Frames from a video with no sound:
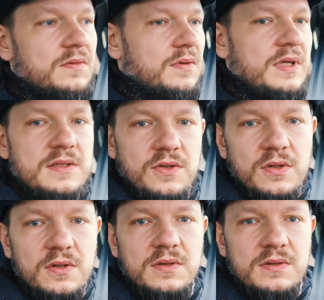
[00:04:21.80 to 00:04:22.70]
jest
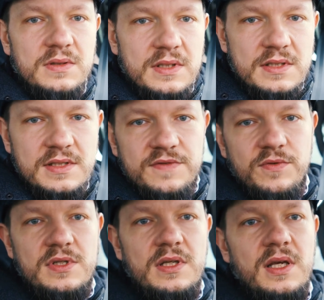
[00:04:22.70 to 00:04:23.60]
to decyzja
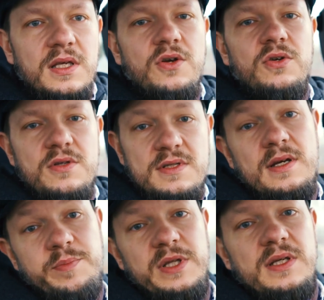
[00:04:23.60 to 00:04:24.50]
związana, jaki kolor
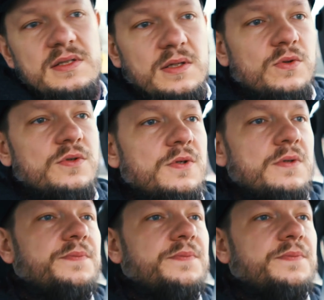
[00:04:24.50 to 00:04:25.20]
skarpetek założyć.